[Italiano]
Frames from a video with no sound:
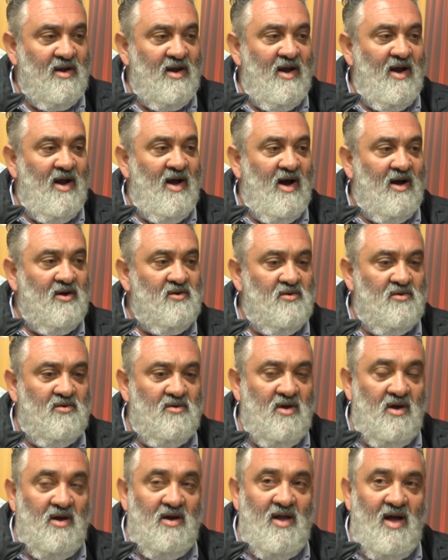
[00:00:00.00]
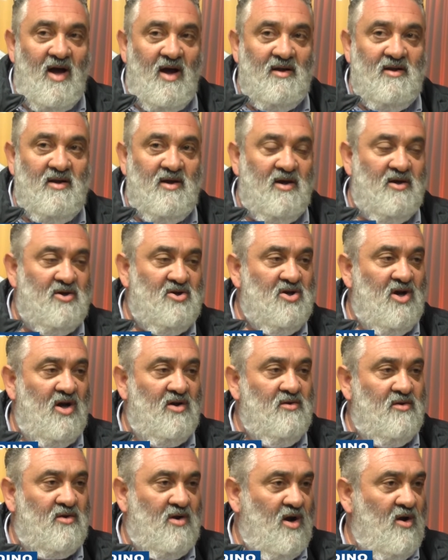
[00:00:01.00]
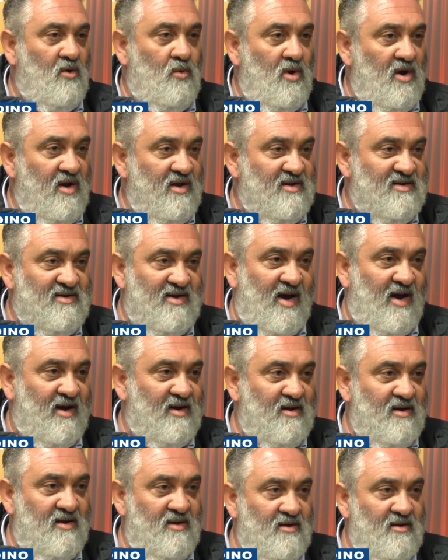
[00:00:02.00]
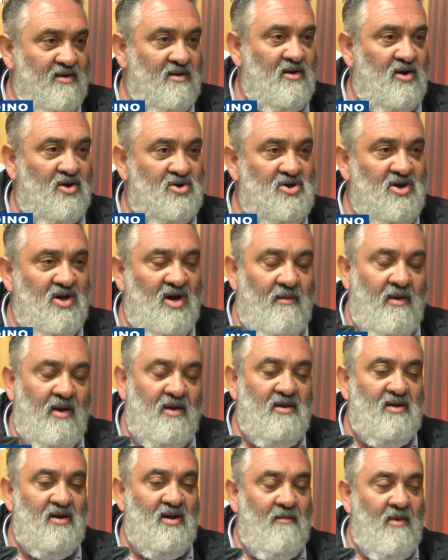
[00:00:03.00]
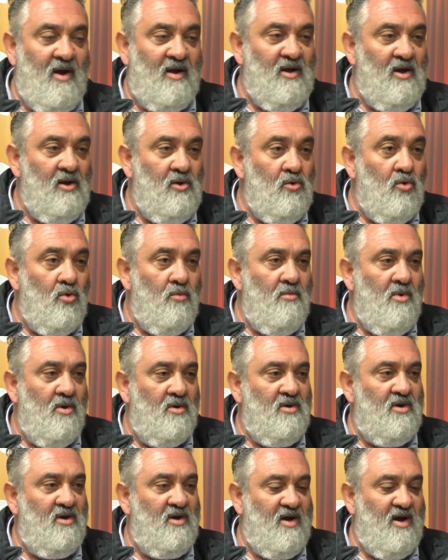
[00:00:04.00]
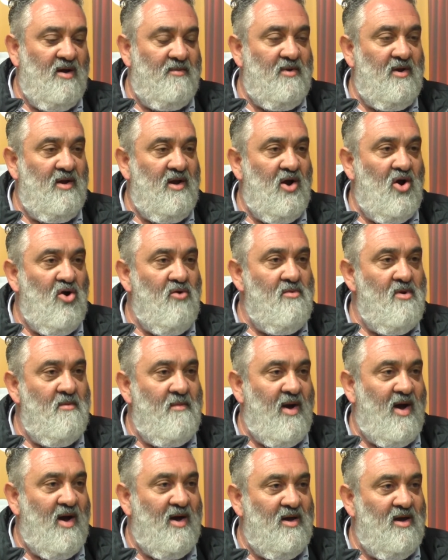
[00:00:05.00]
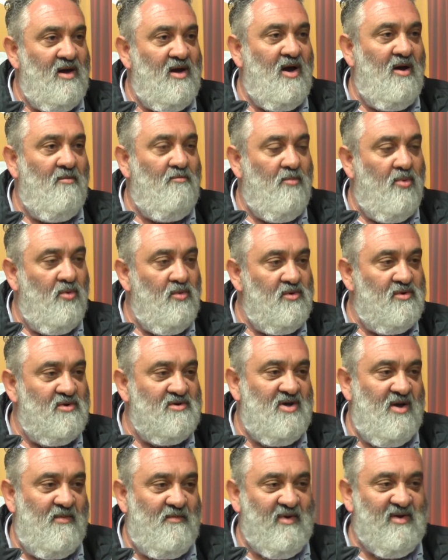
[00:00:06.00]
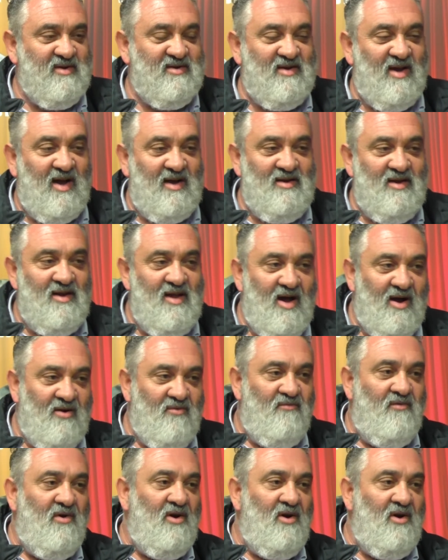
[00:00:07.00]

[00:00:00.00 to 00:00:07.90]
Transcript: delegato dei dati che ci hanno tranquillizzati. Logicamente rimane il dubbio di capire come mai appunto, si è passati da un